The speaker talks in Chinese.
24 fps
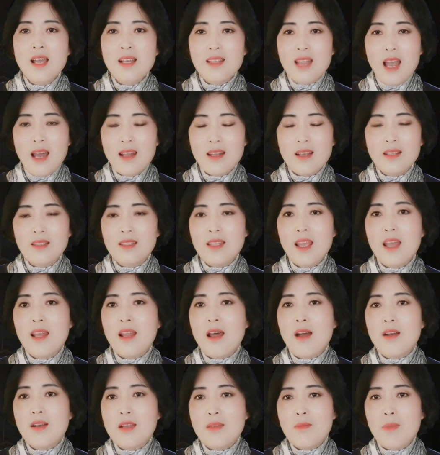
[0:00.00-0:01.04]
他的电
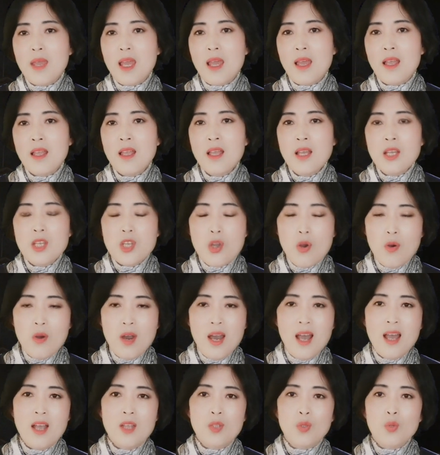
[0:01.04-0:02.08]
脑里面有
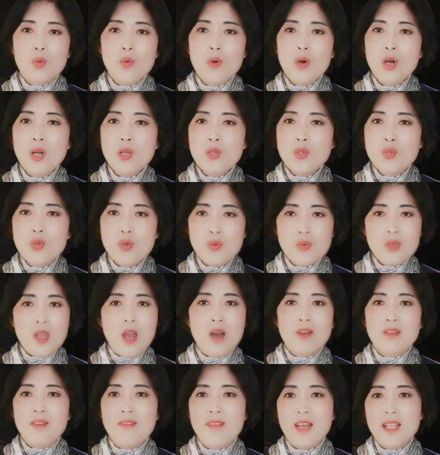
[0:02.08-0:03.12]
很多重
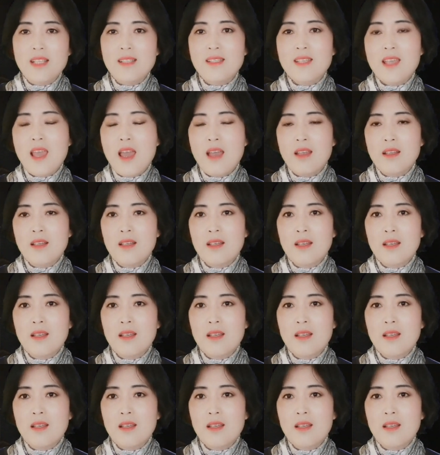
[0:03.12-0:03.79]
要的文件，